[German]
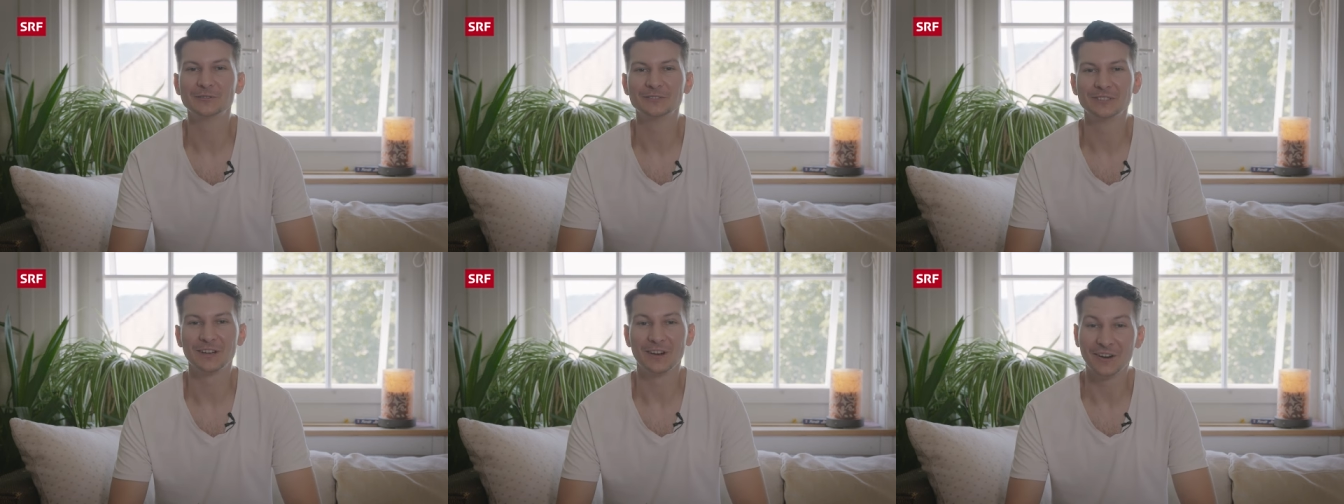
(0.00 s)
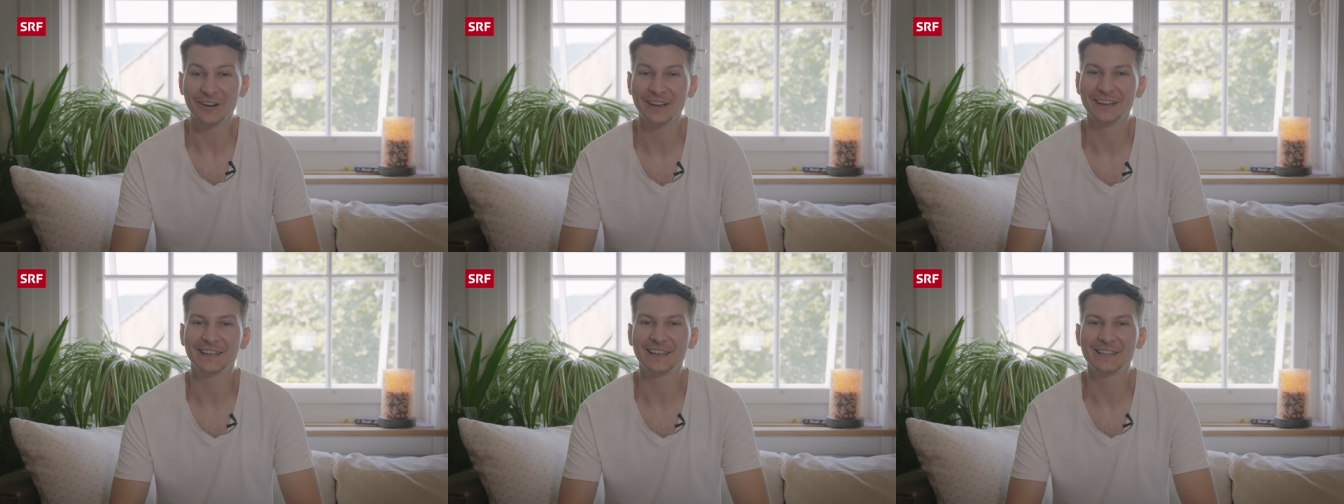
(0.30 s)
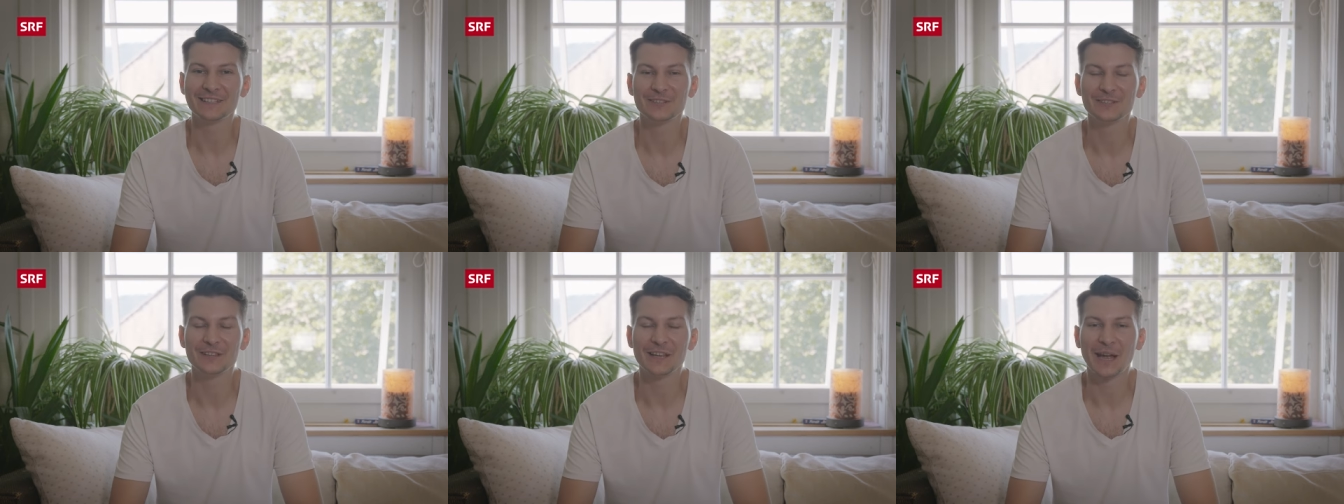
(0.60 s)
und
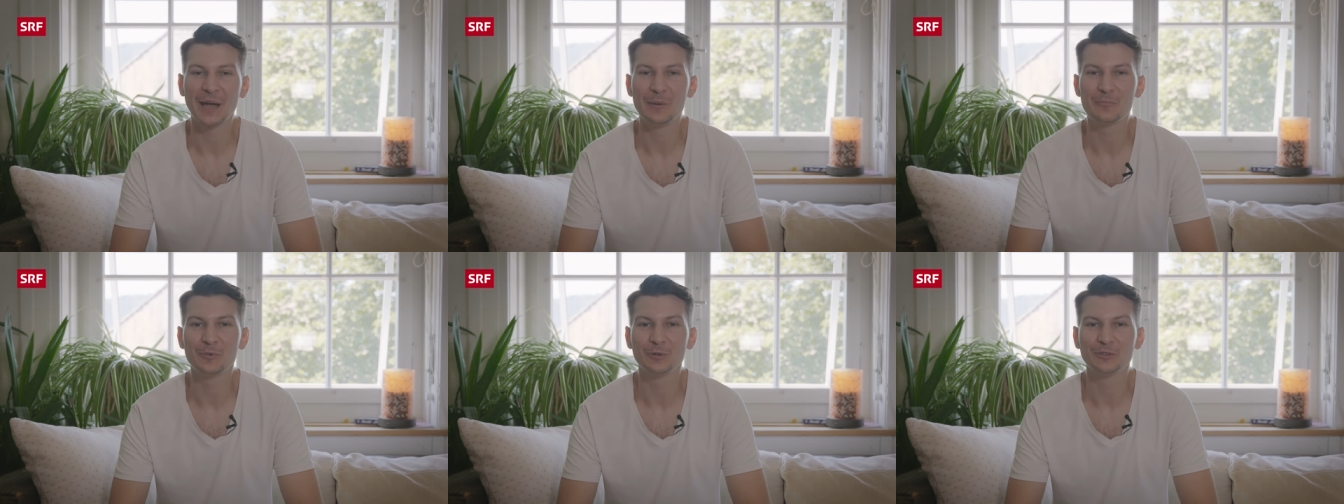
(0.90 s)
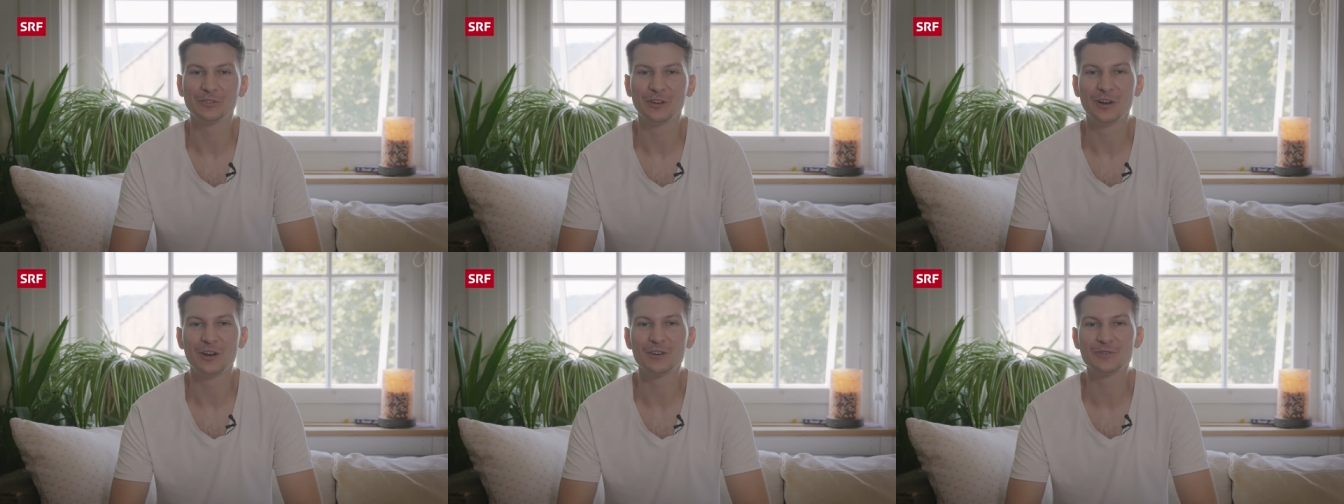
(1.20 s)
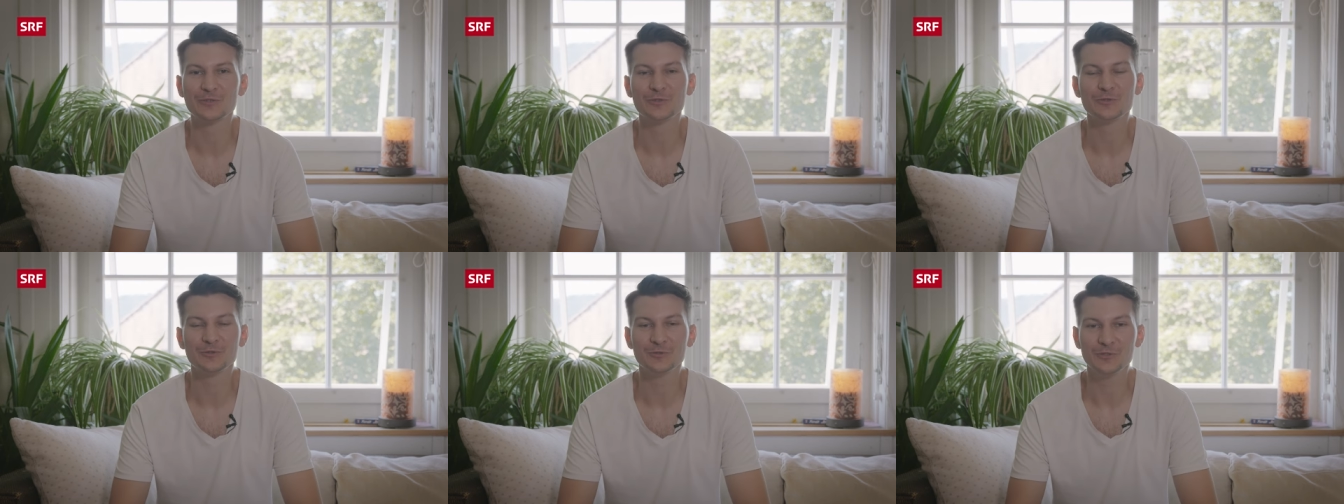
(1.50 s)
Anregungen zu der
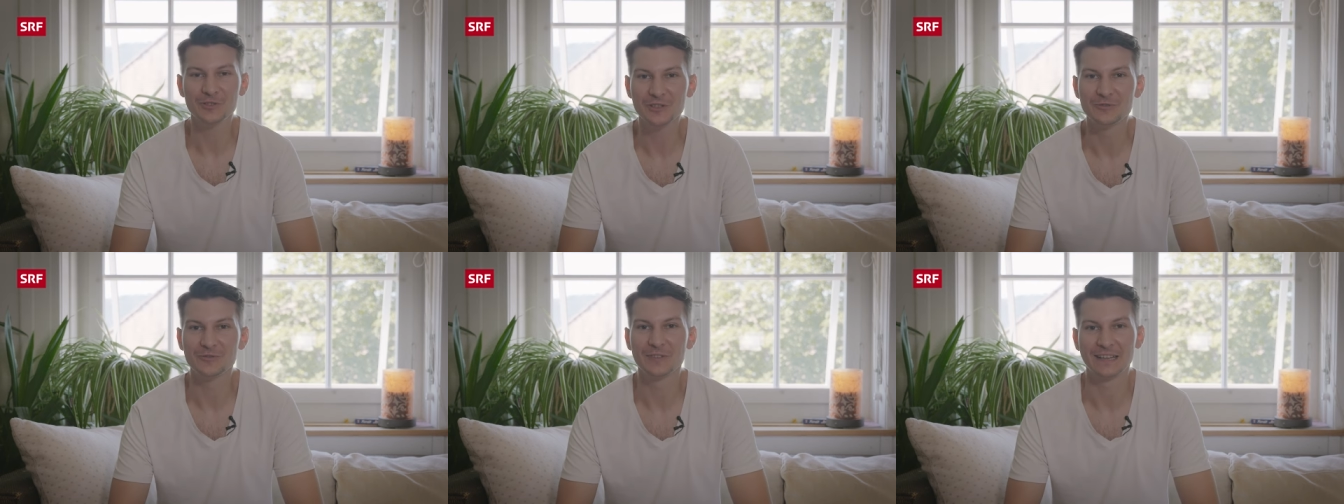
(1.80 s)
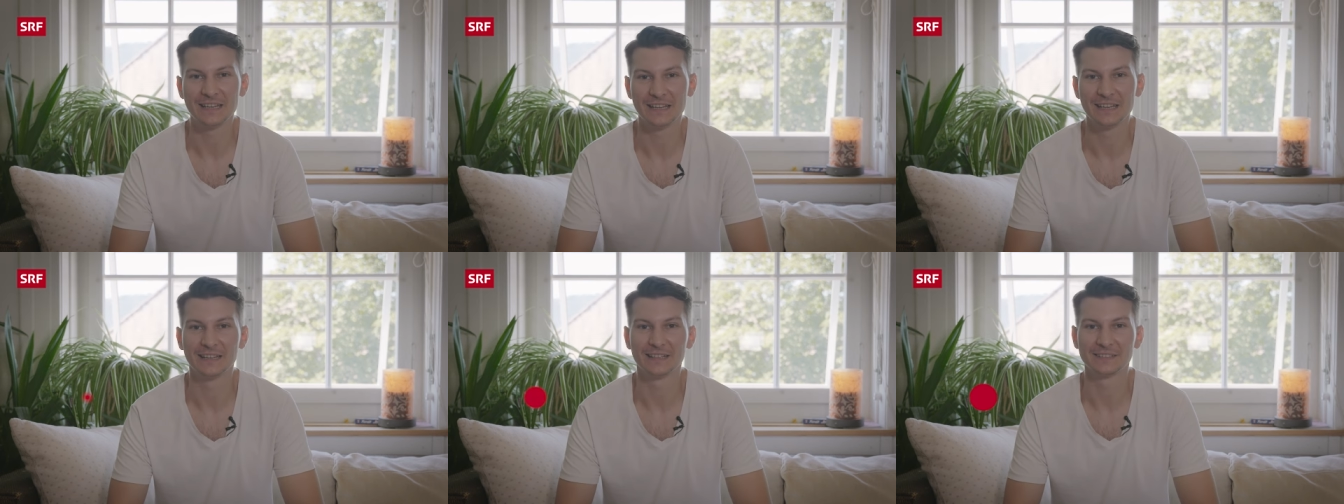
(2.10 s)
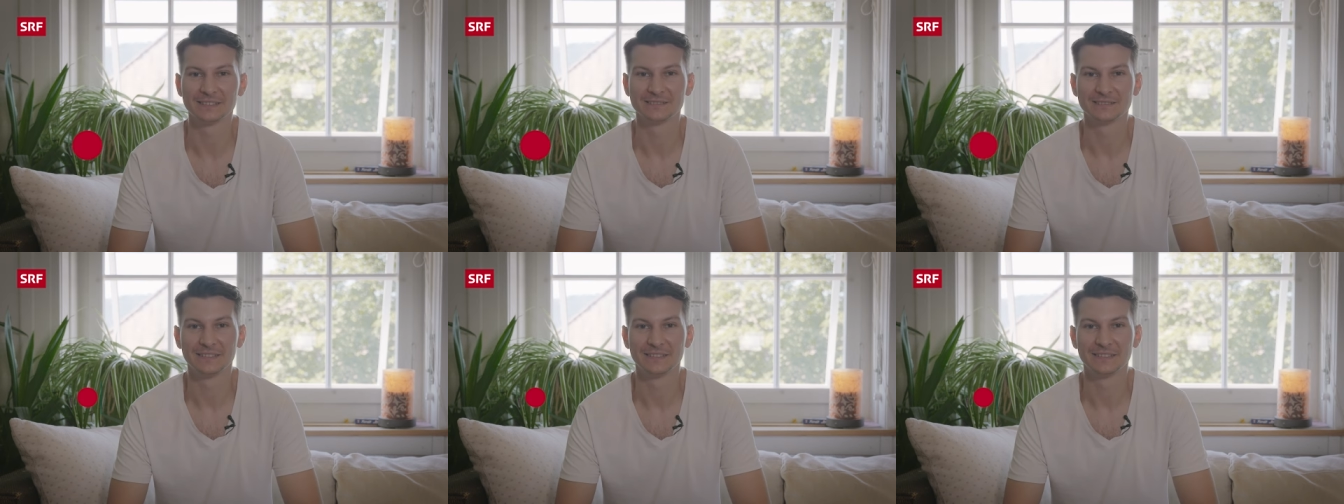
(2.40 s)
Reportage und zu Wikingen.